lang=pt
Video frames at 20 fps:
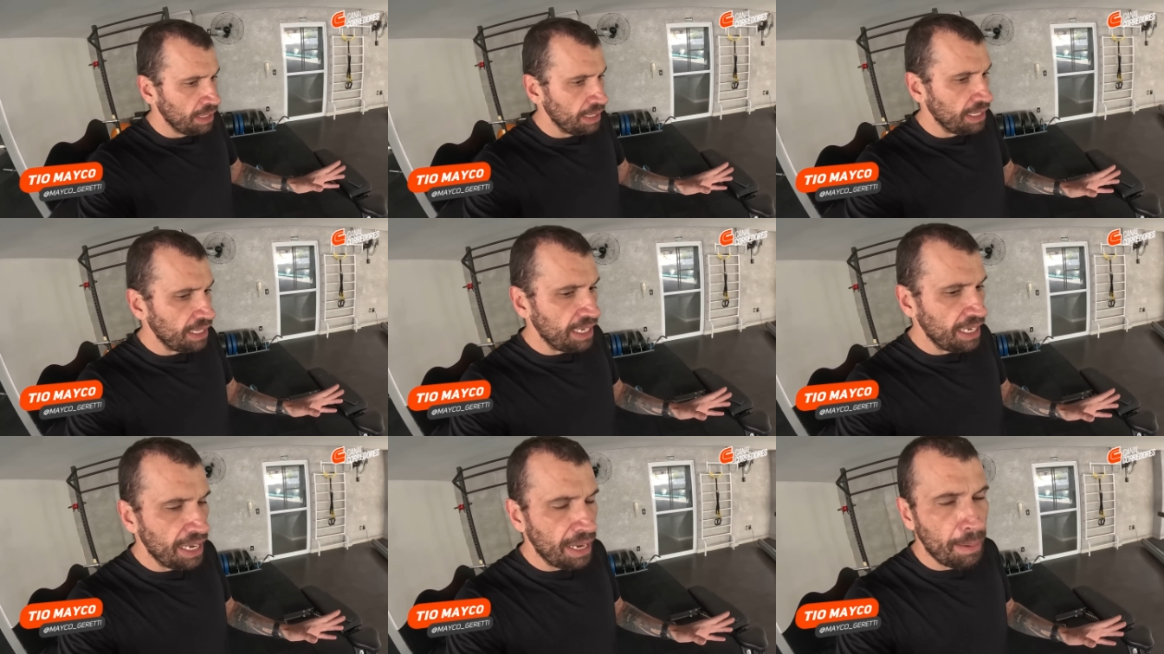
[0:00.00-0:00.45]

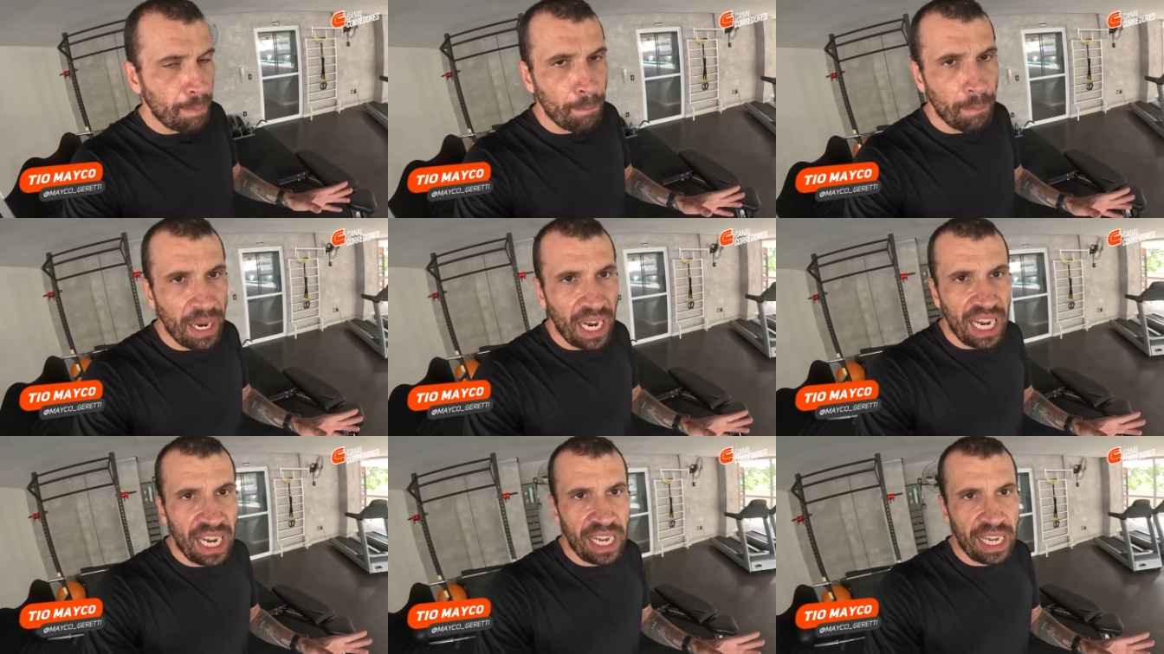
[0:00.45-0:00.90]
é,
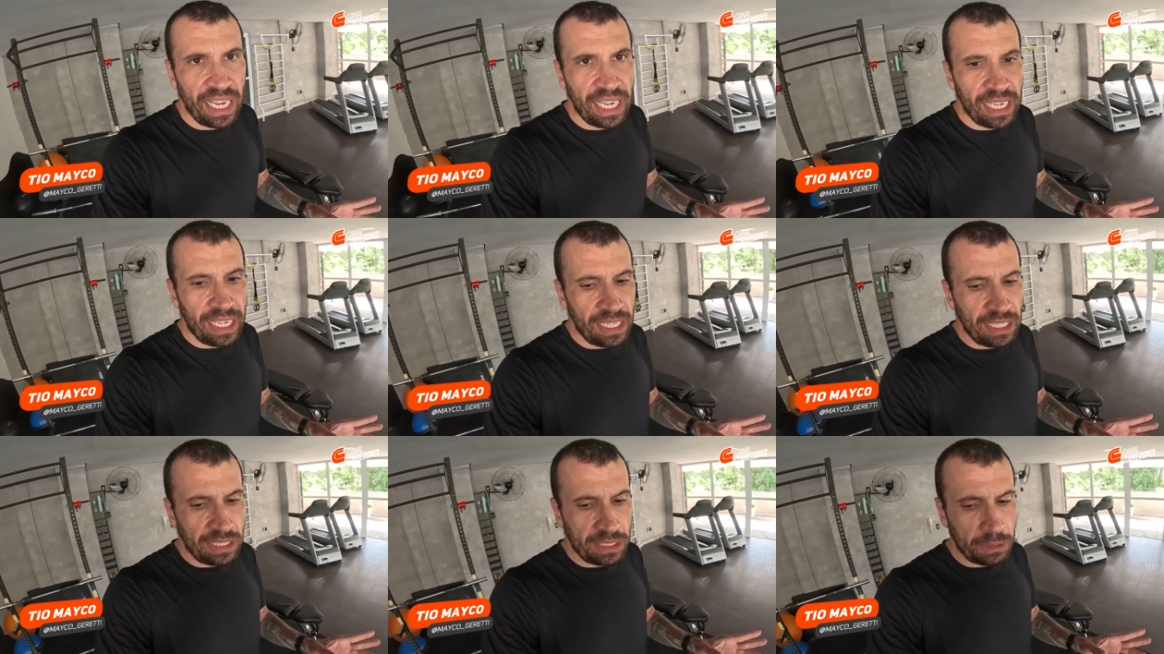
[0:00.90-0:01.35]

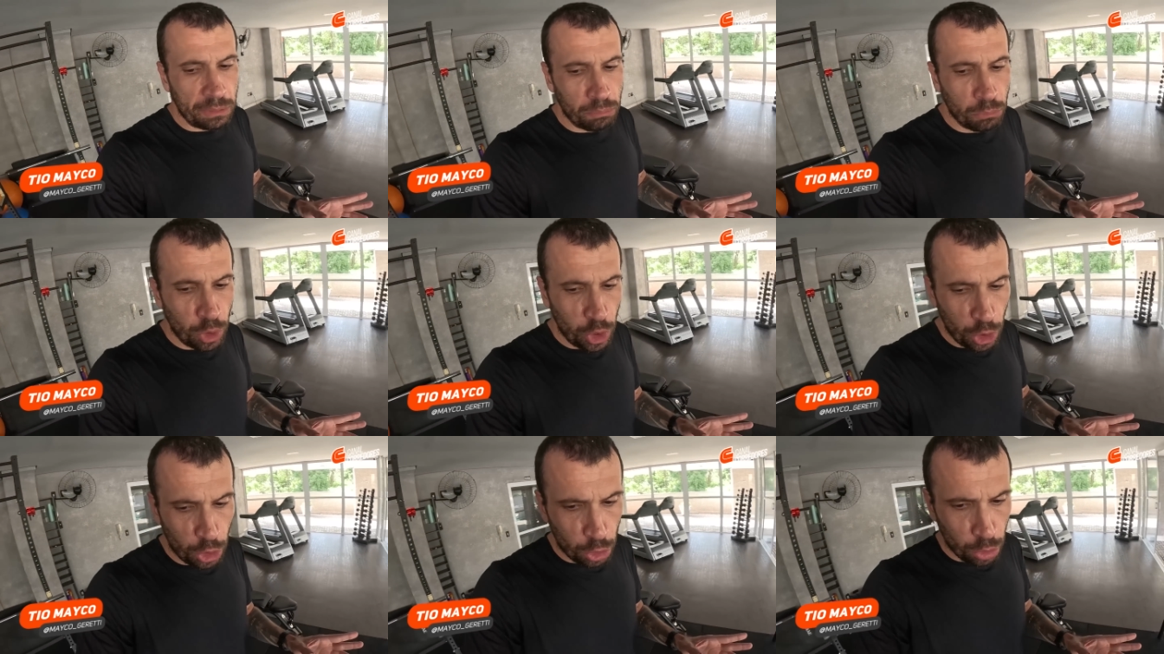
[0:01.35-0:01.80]
mas
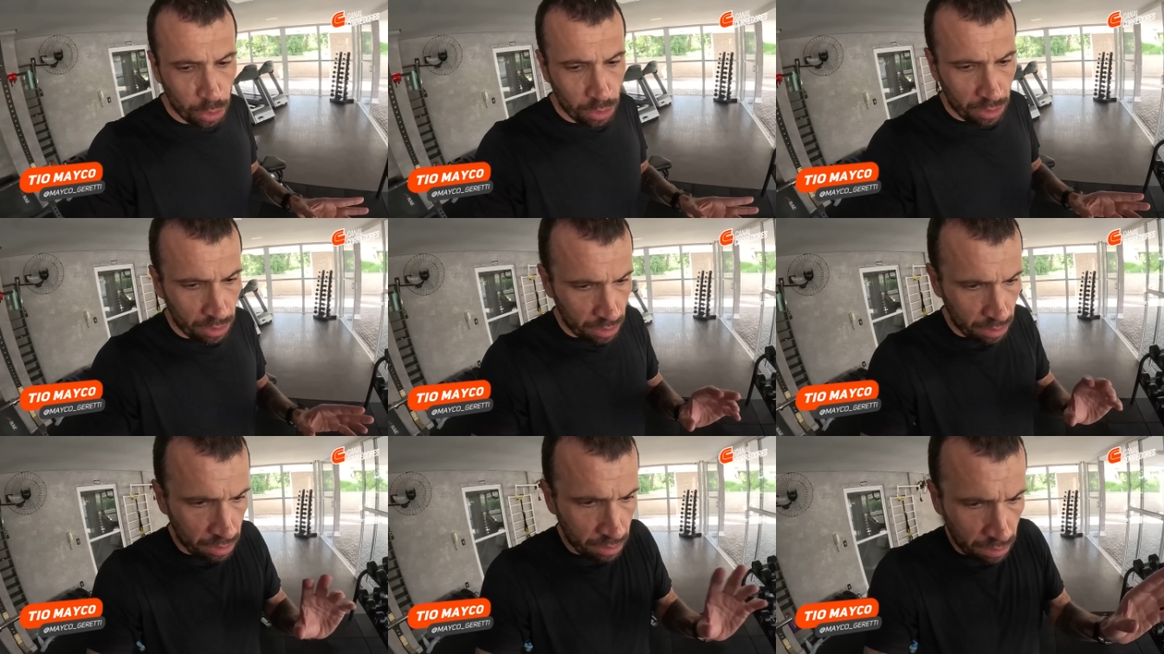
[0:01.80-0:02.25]

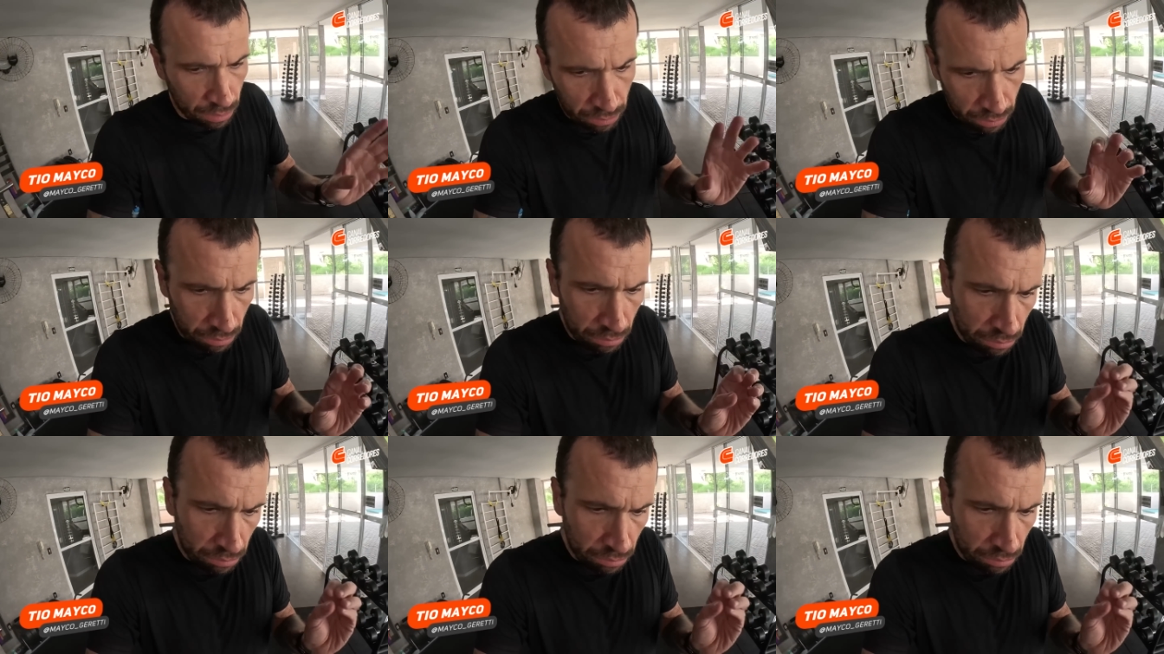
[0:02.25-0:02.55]
muito